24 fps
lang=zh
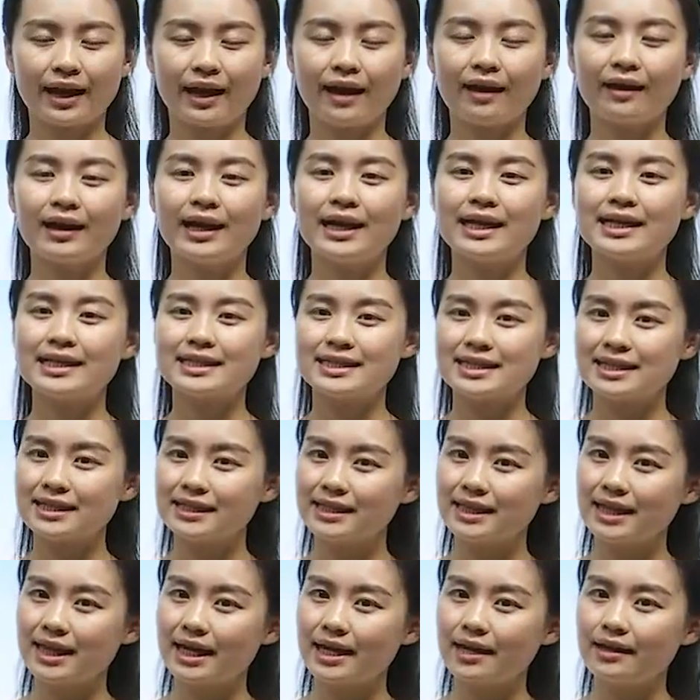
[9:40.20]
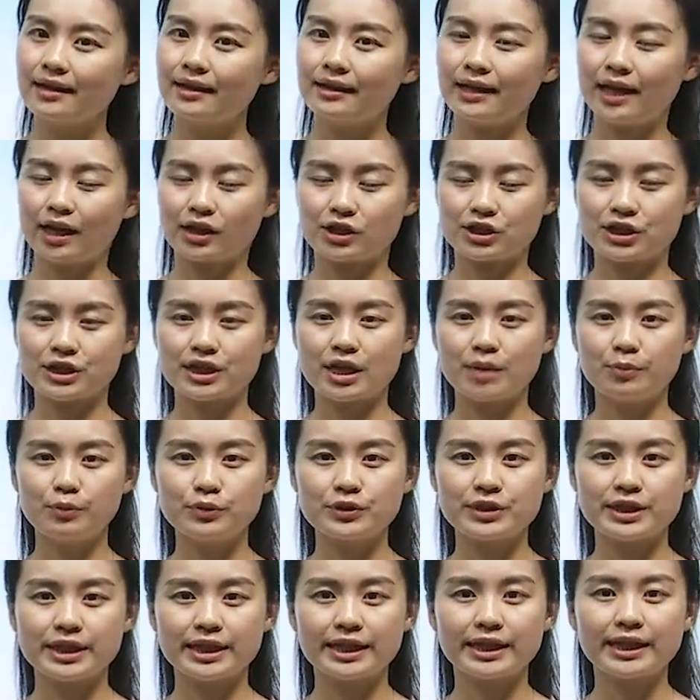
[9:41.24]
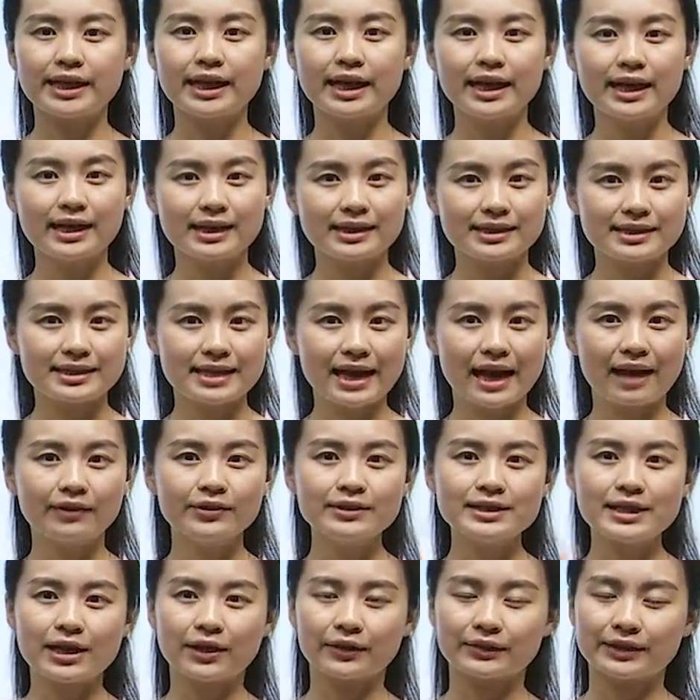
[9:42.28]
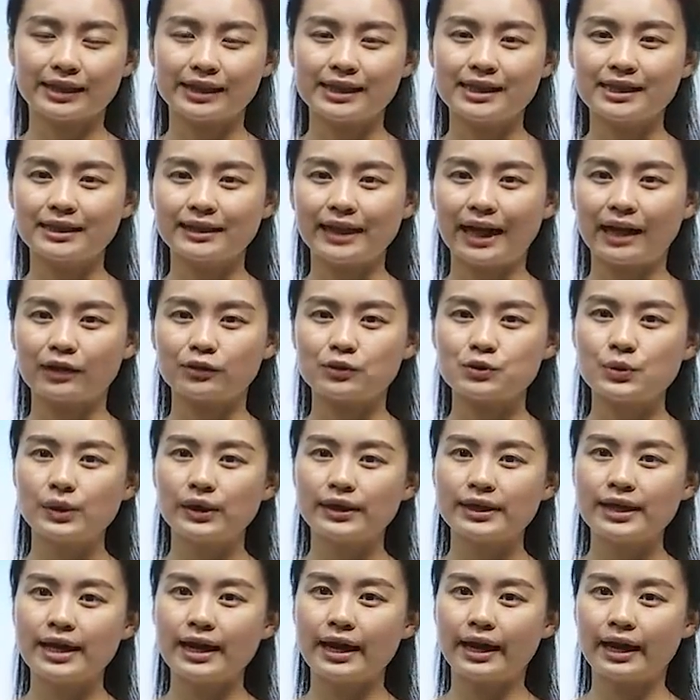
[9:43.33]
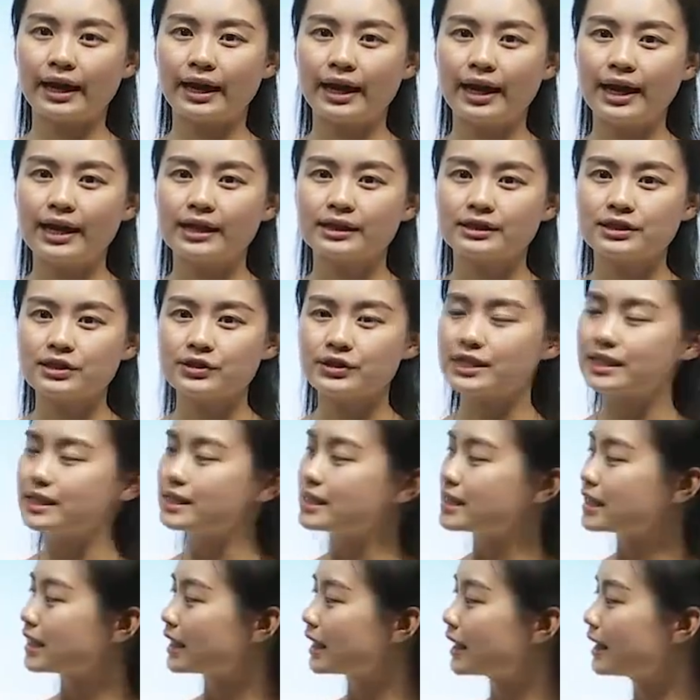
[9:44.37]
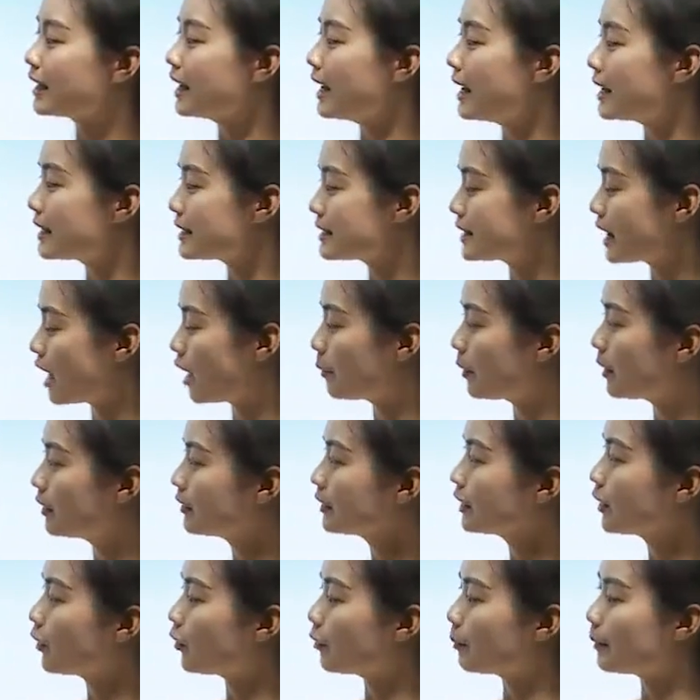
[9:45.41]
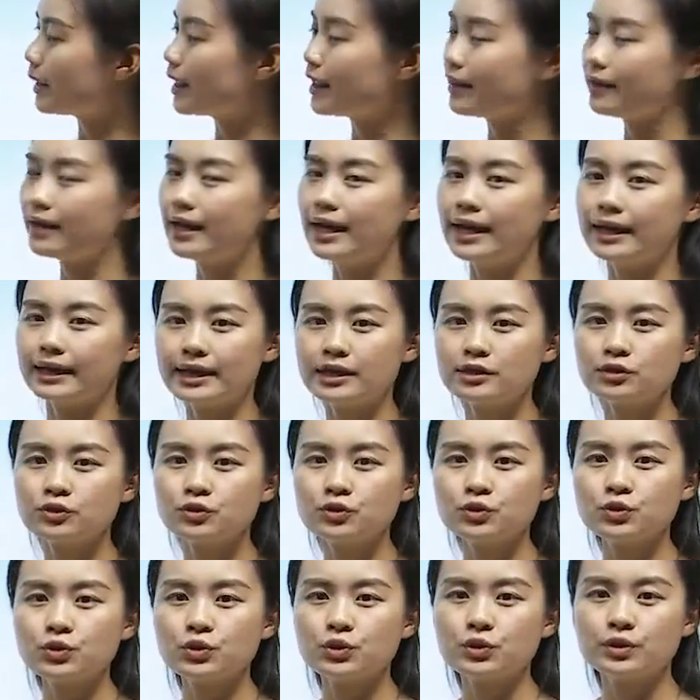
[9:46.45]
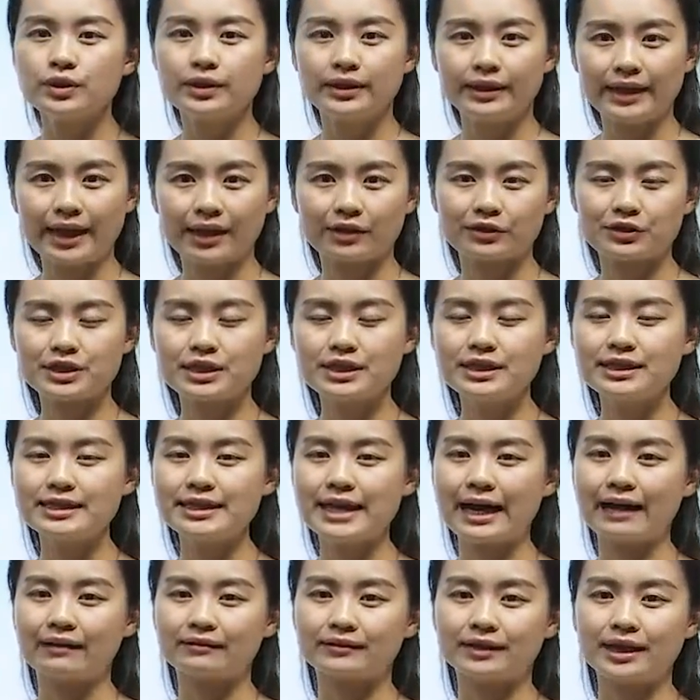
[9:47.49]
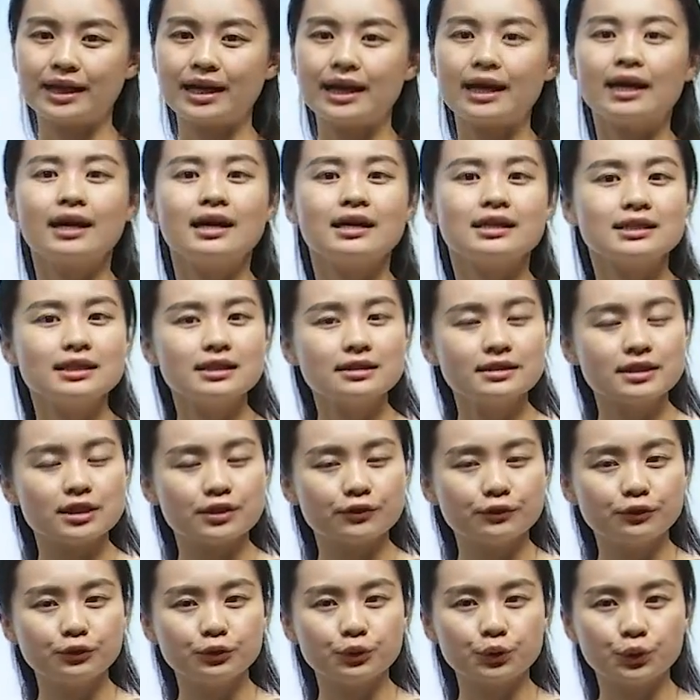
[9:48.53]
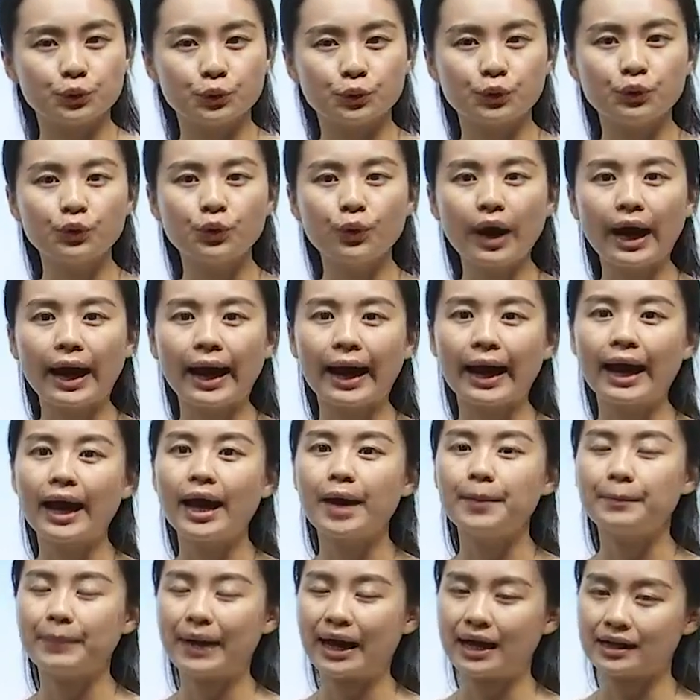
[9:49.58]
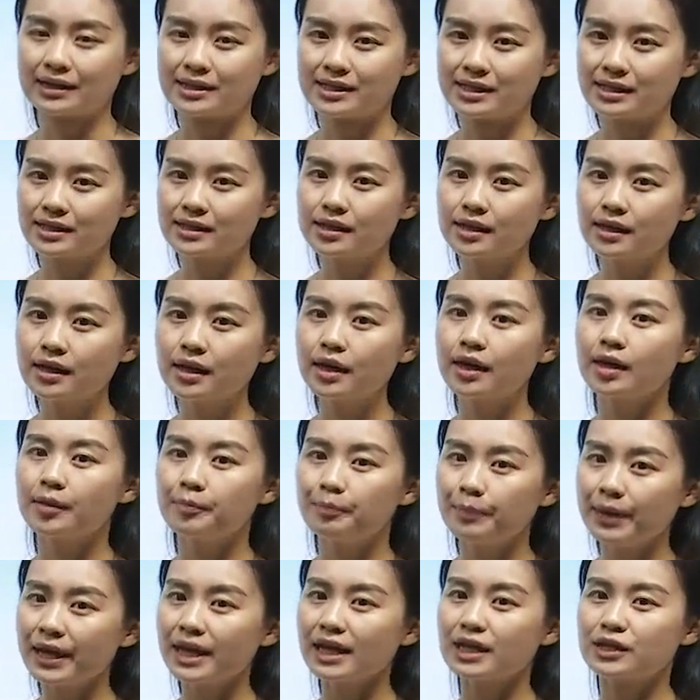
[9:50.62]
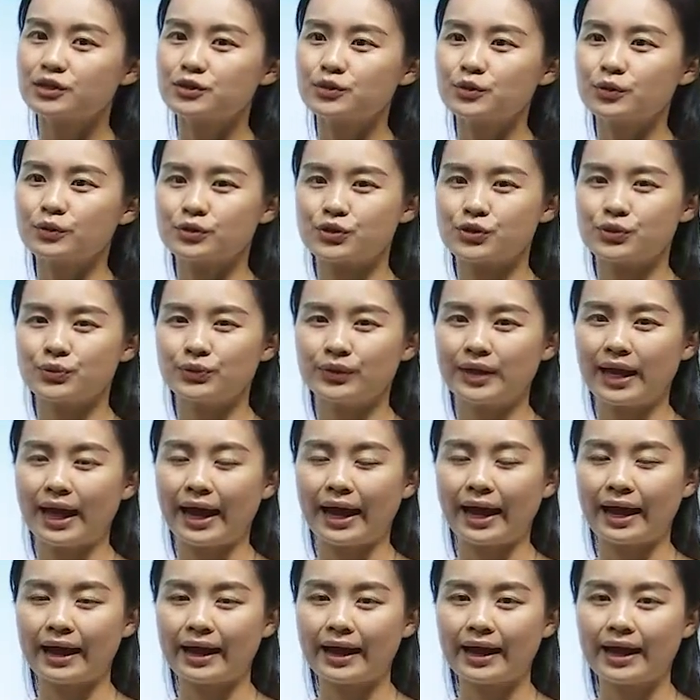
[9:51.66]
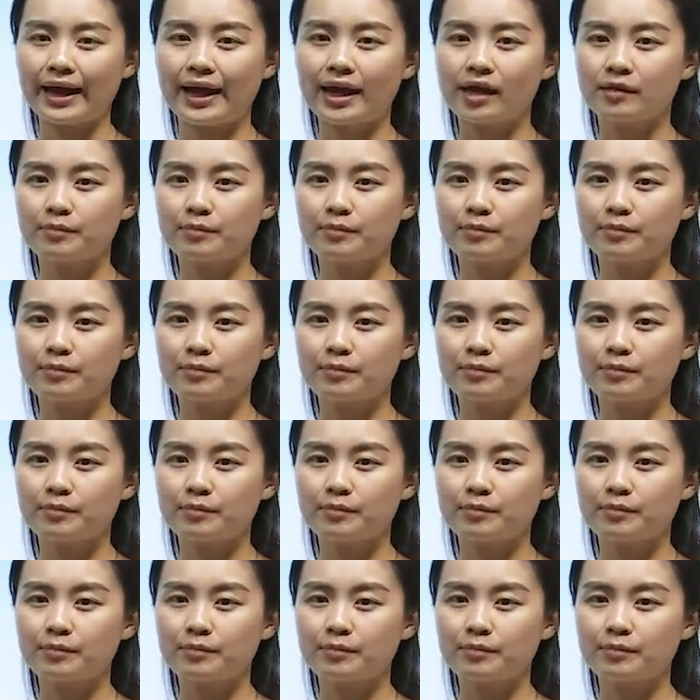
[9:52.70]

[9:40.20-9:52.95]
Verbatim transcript: 好，今天老师要布置一个小小的课堂作业，就是请小朋友们根据老师讲的这几幅图画，把诗歌背诵出来，